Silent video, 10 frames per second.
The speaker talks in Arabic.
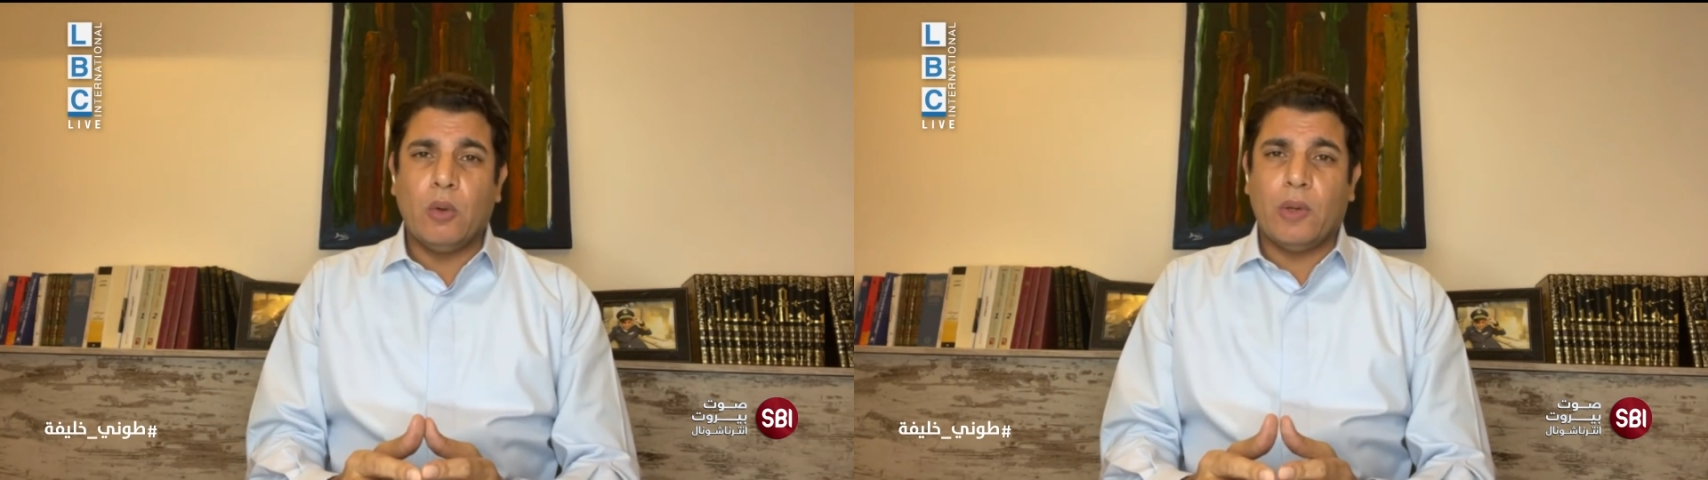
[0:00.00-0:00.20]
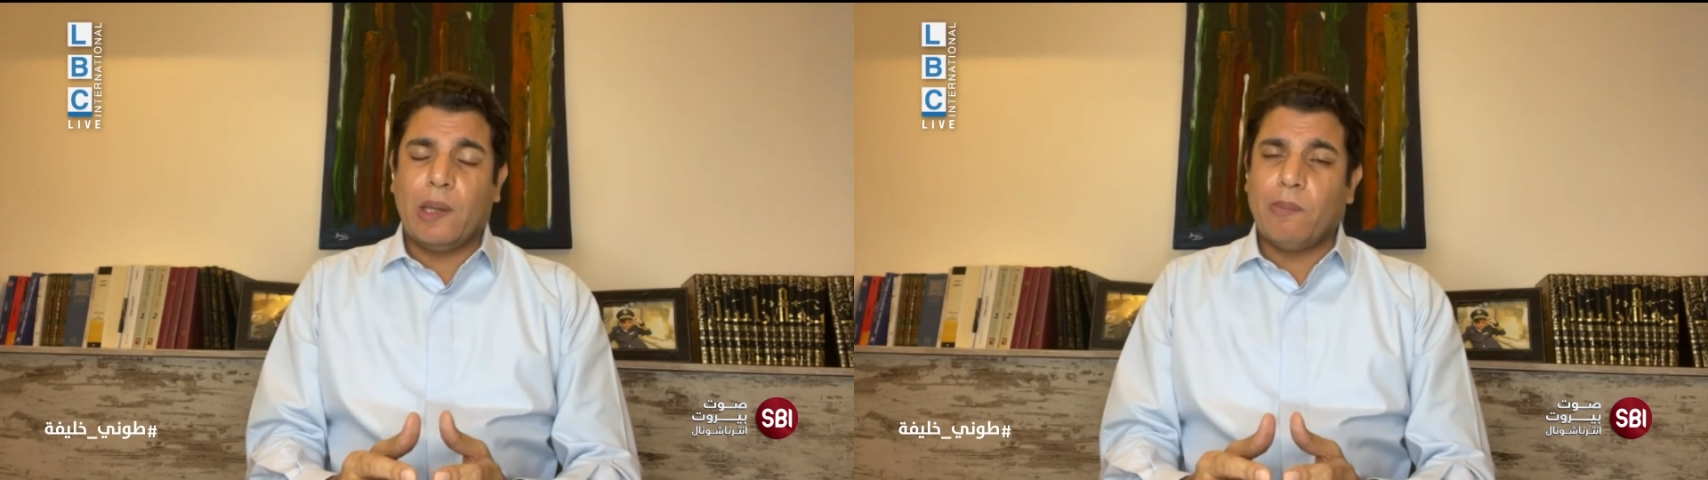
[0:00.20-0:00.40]

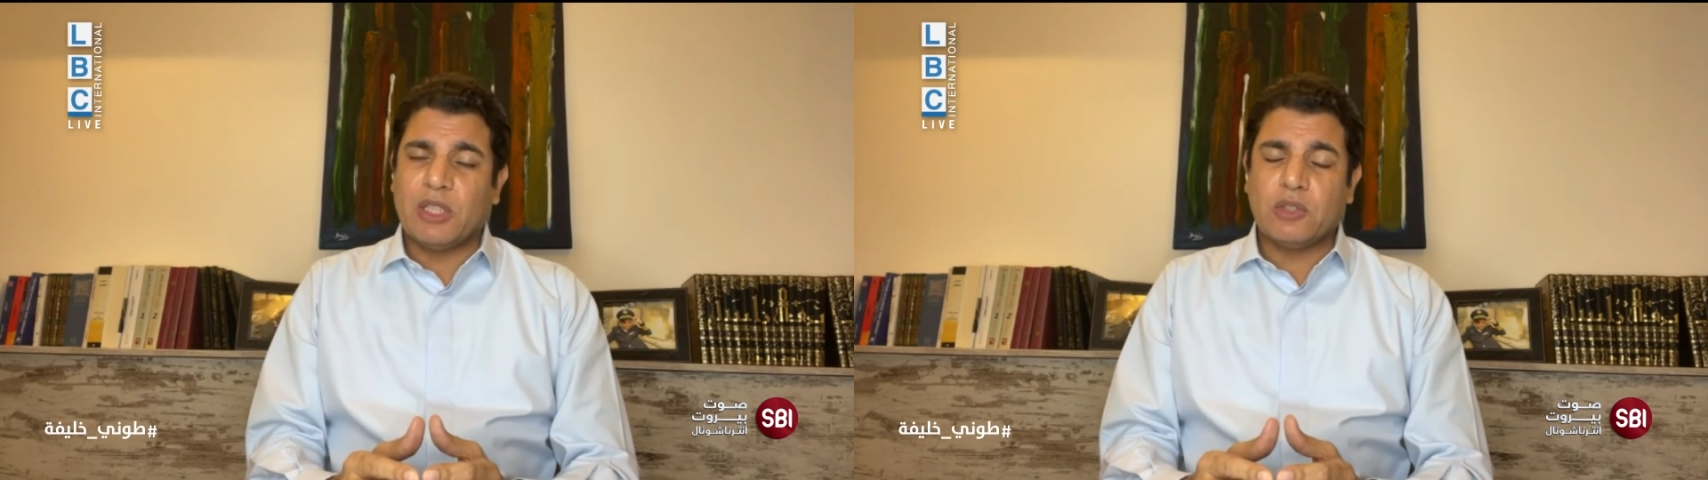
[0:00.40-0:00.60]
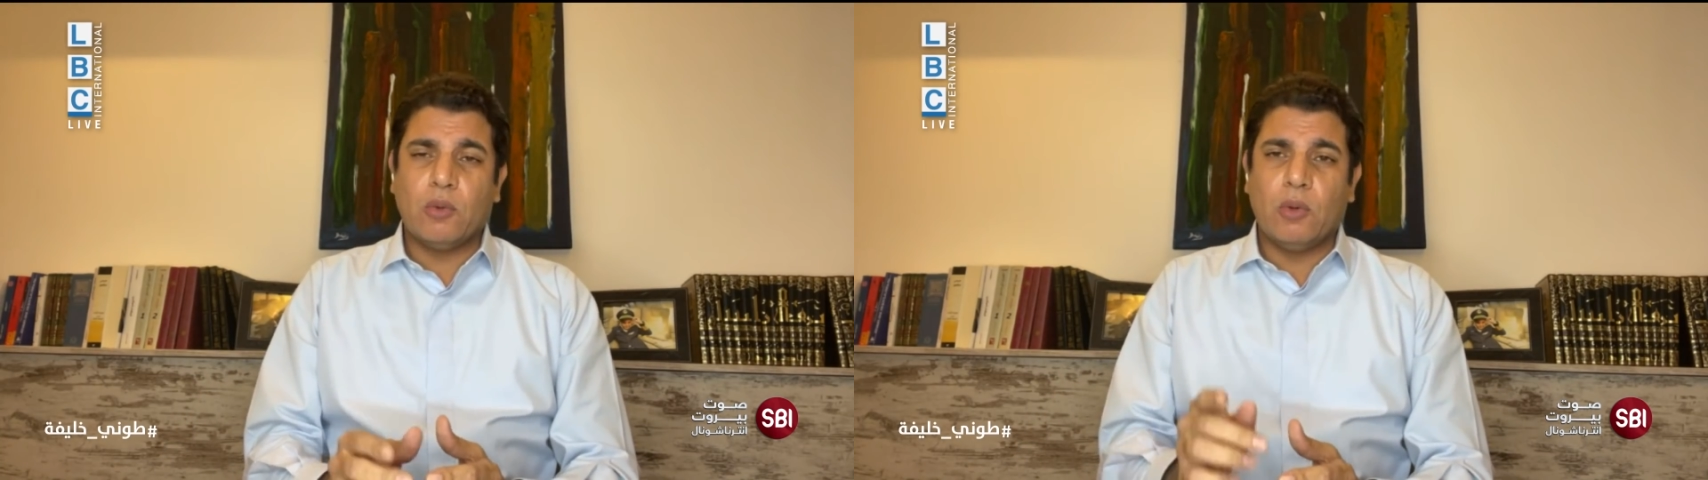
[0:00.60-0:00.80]
وكان
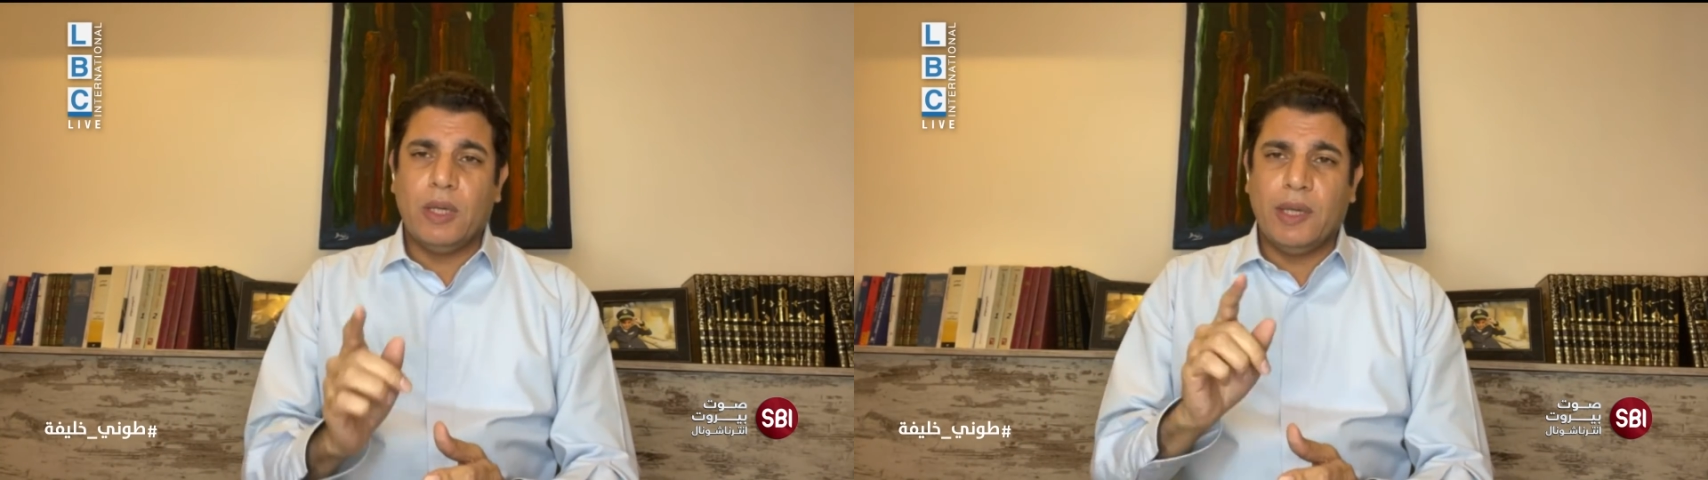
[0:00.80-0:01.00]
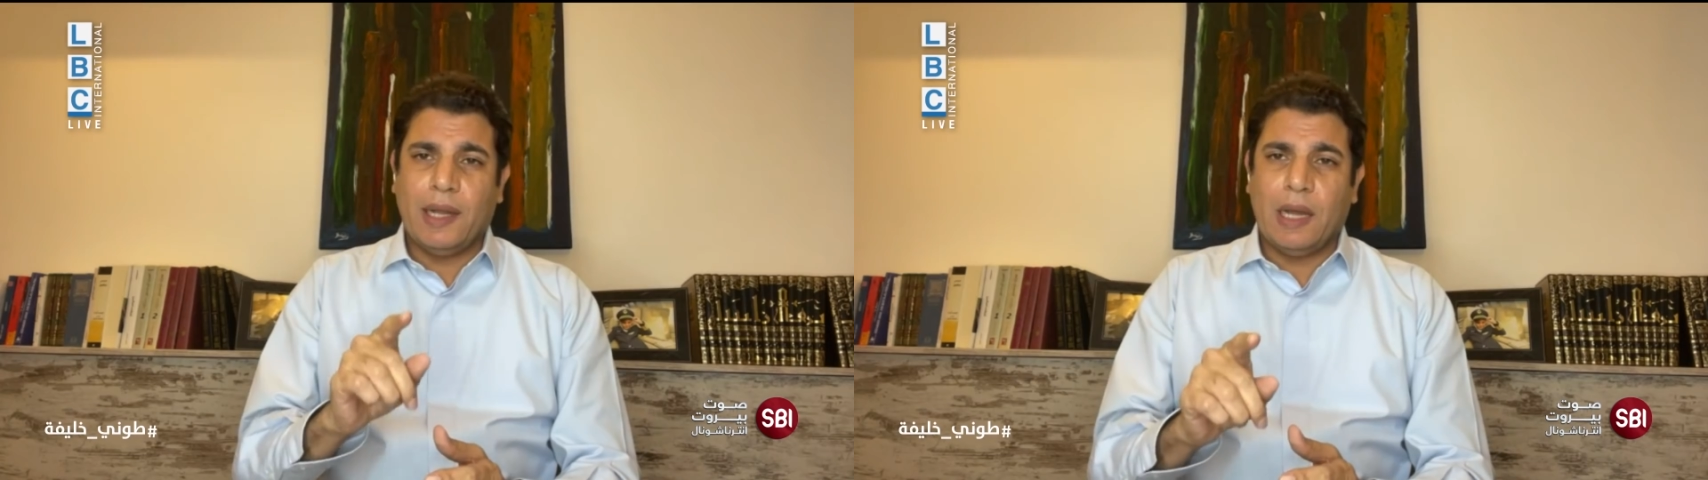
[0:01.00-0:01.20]

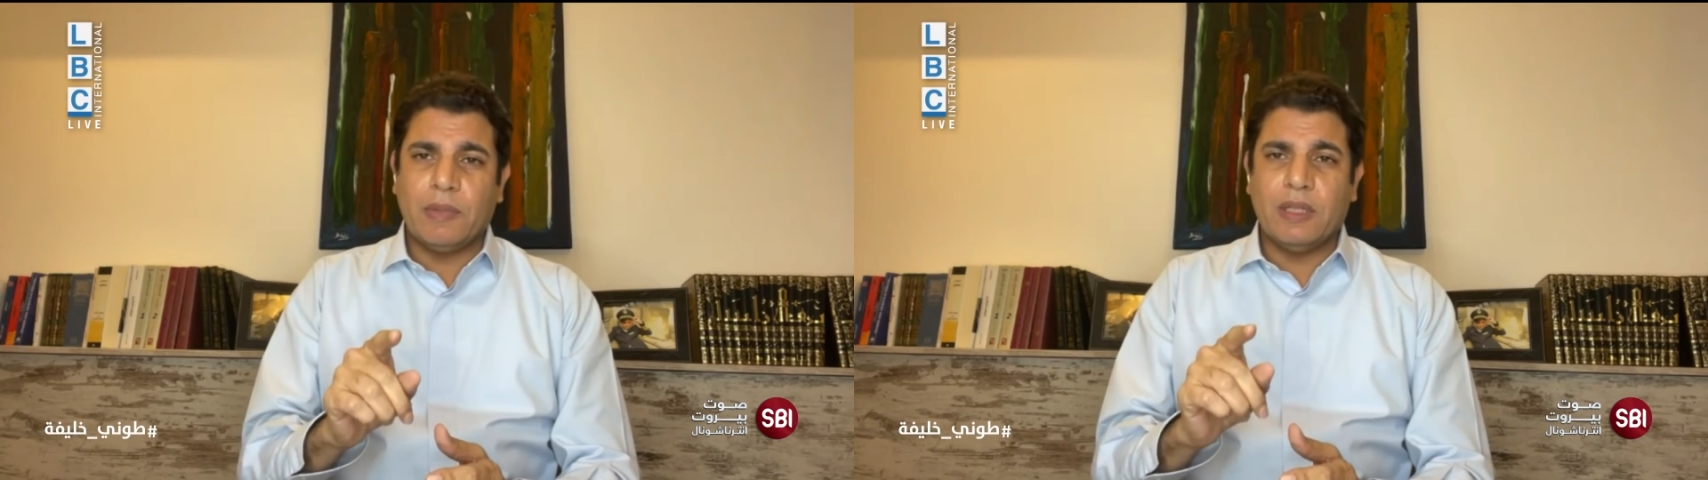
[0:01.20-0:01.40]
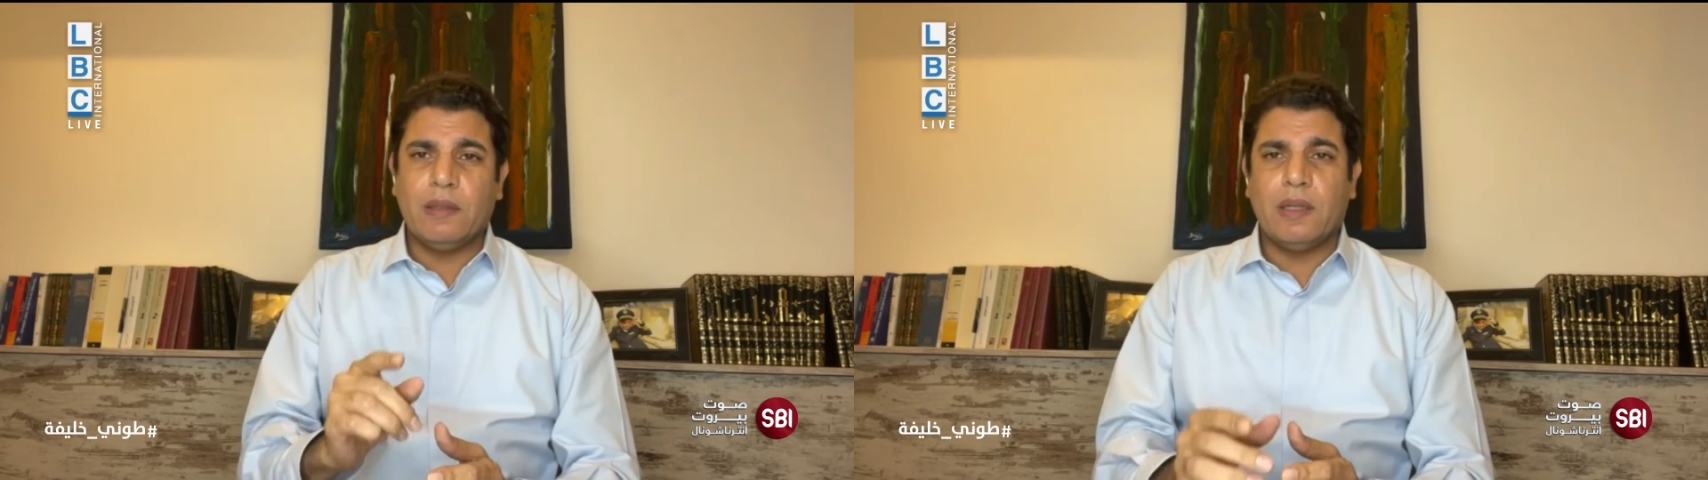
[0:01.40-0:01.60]
مشغول عن عمد